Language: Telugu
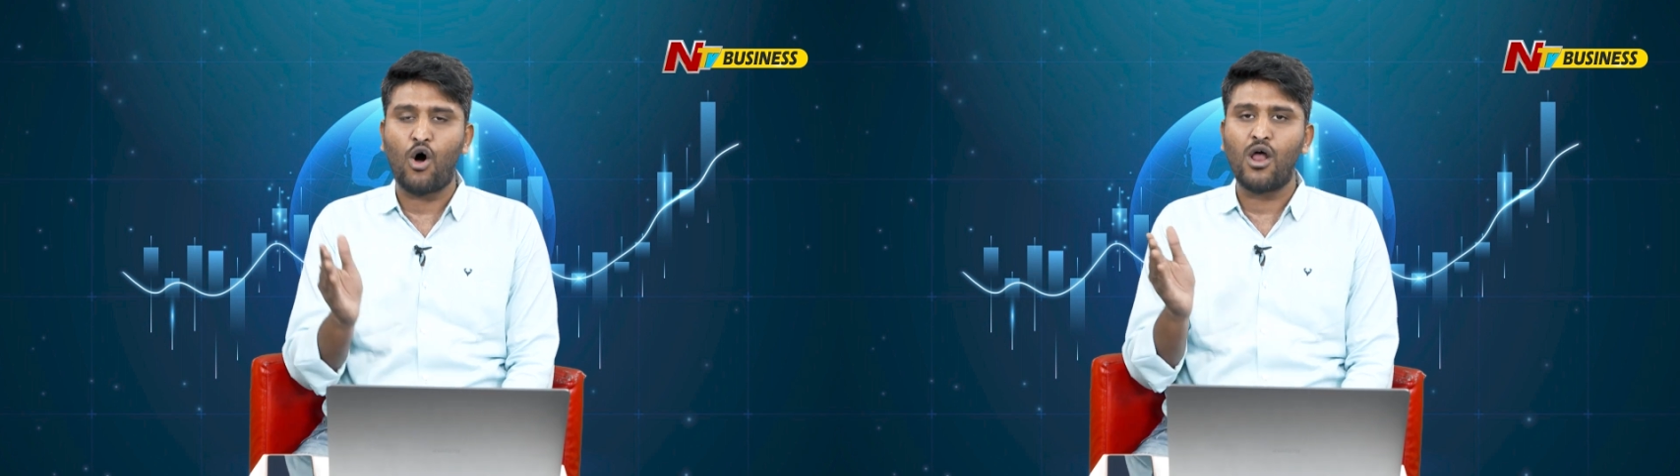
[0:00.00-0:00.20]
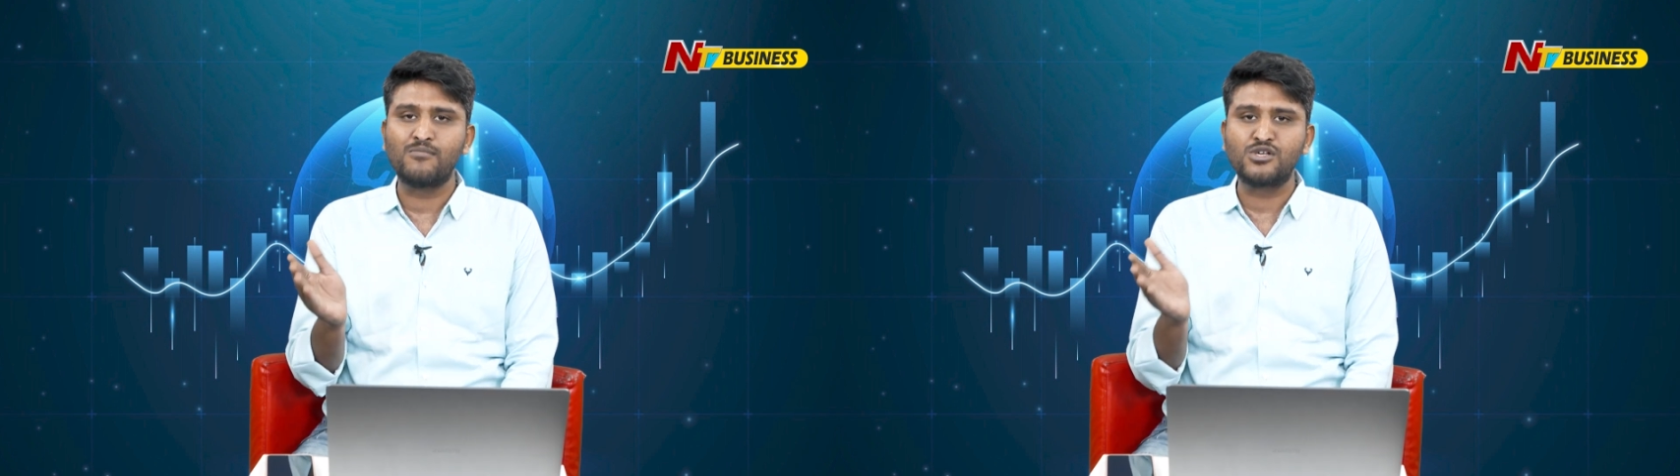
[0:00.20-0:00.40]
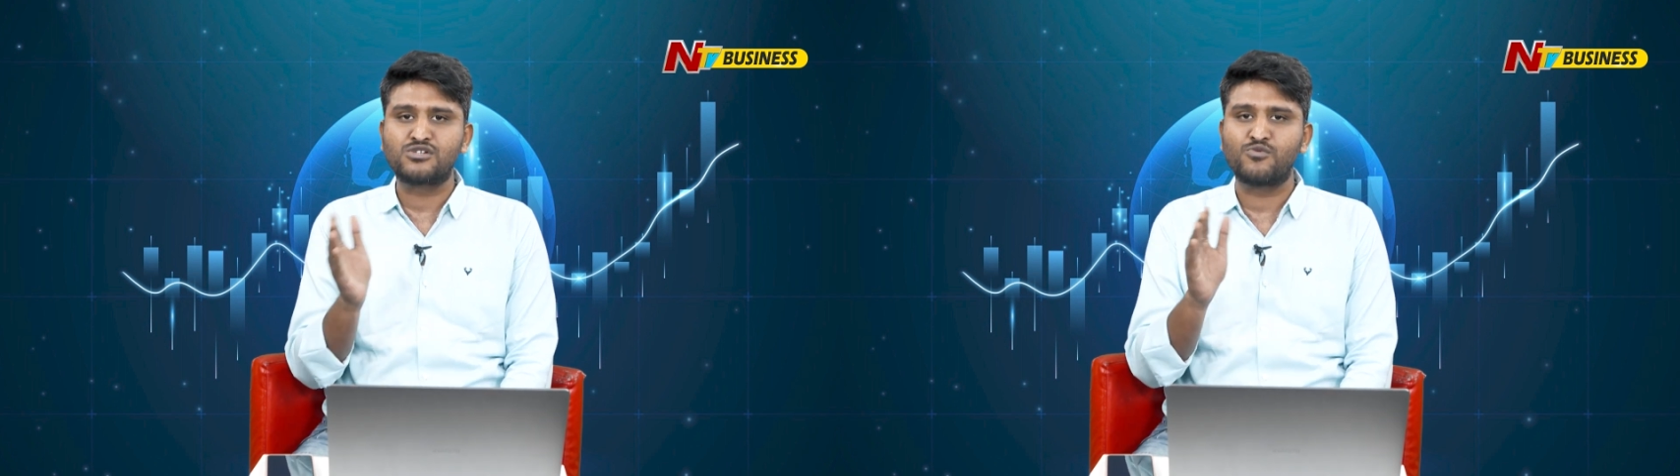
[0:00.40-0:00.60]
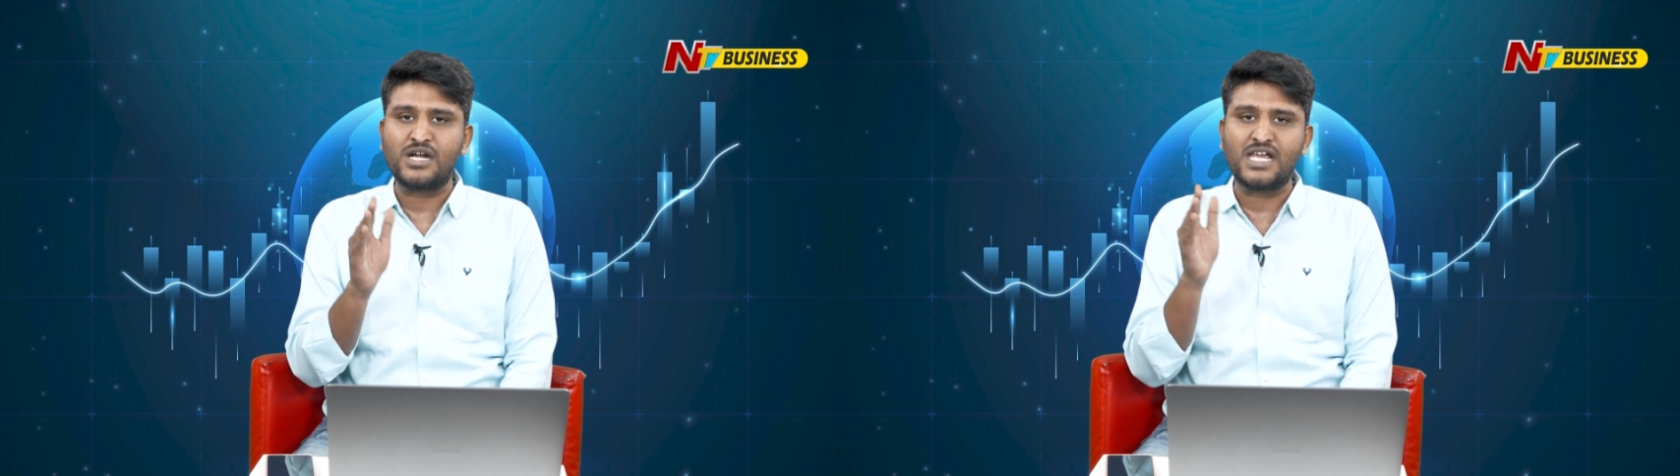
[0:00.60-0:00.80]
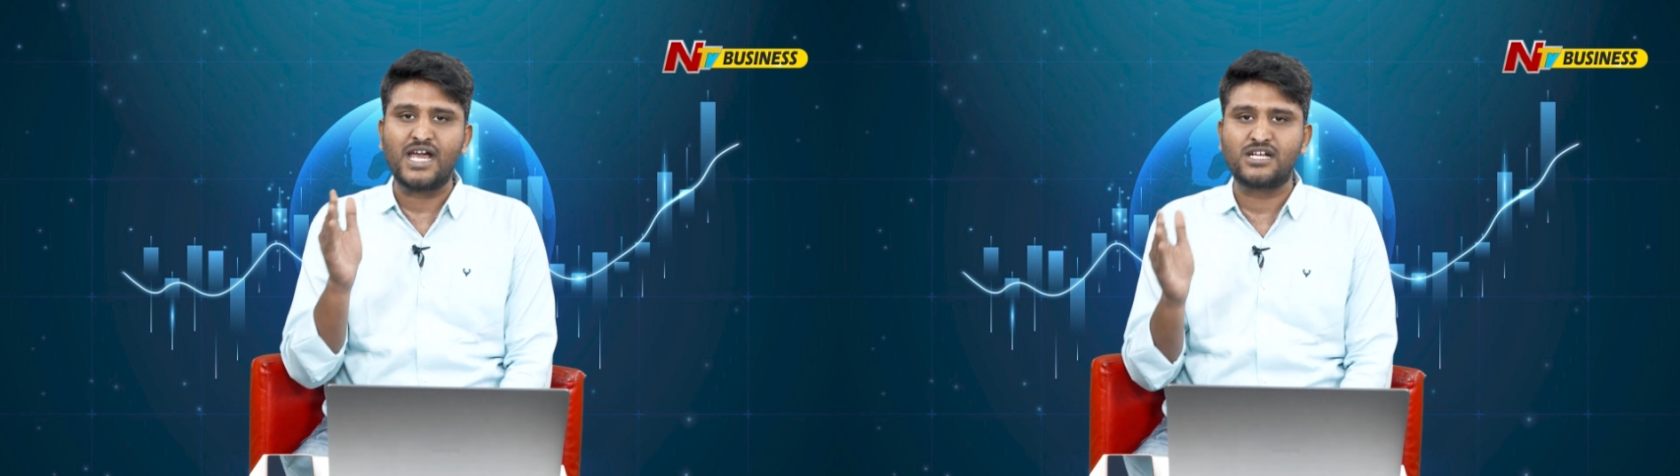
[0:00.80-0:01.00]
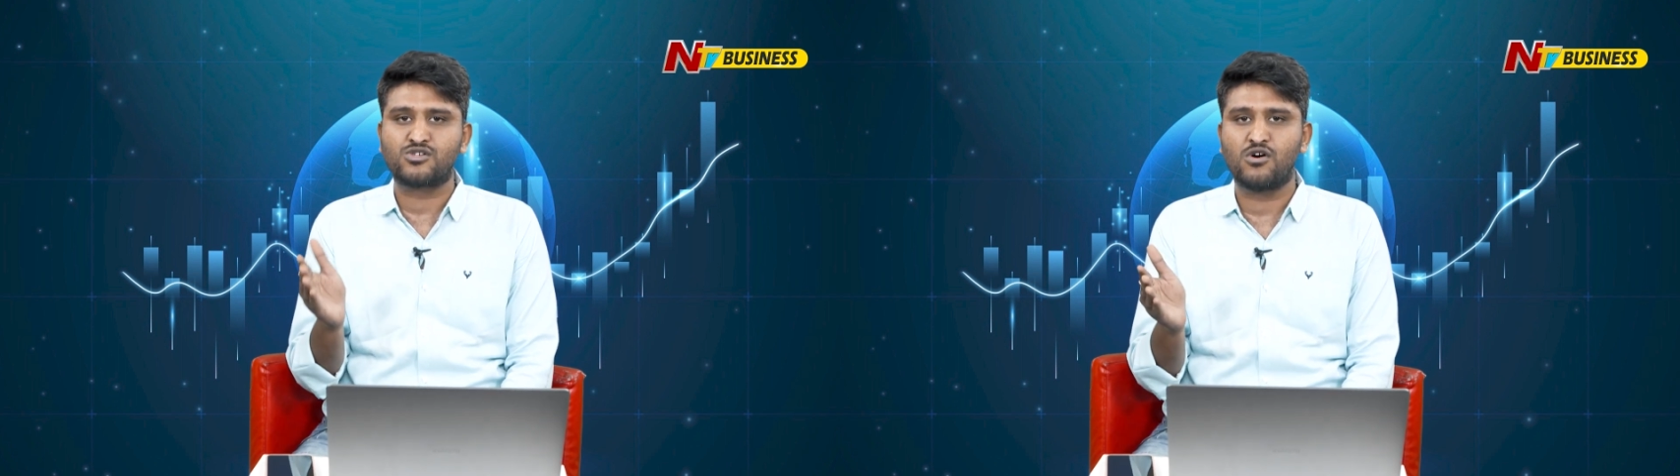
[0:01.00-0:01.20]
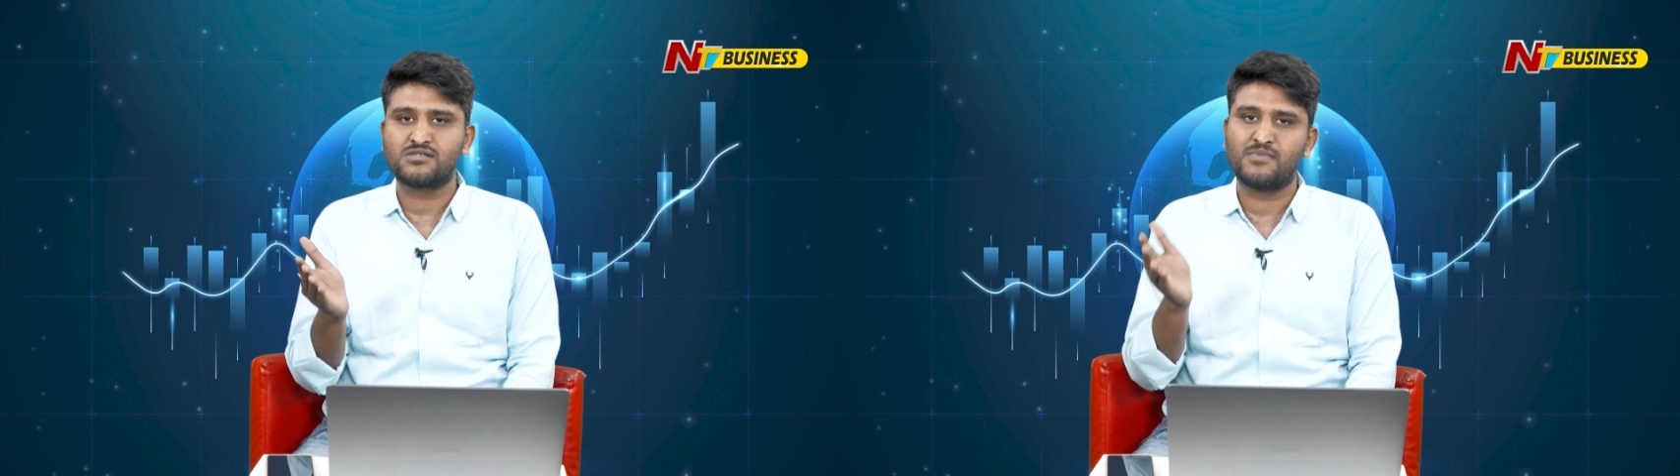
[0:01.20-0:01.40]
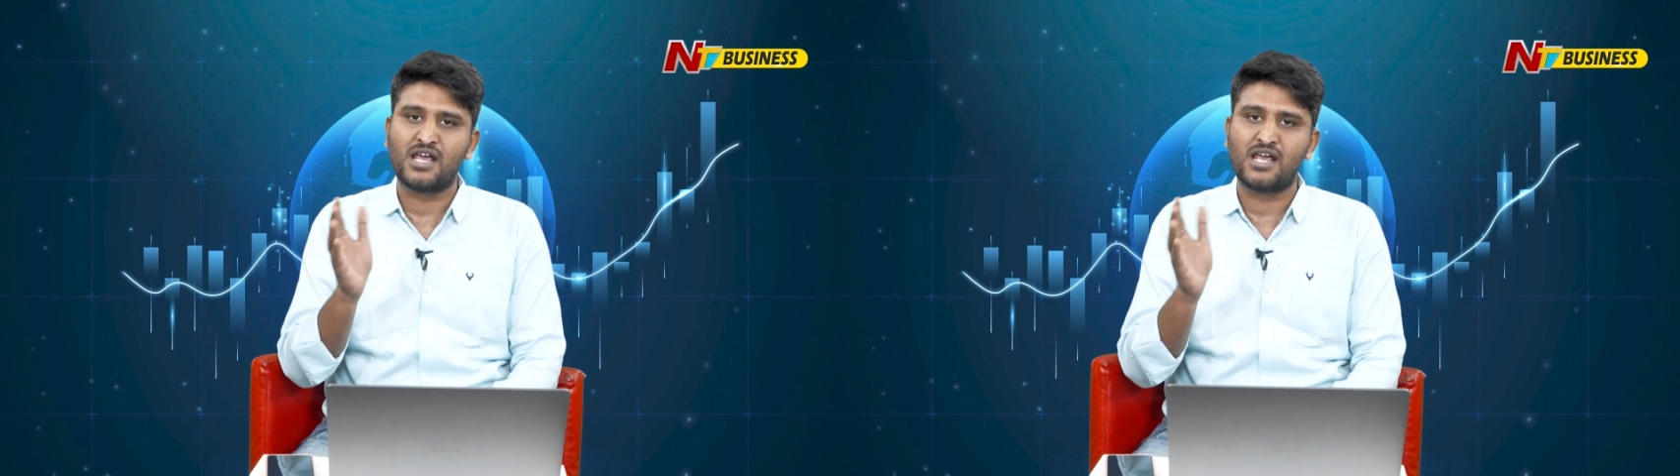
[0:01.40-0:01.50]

ఆల్మోస్ట్ ట్వంటీ ఎయిట్ స్టాక్స్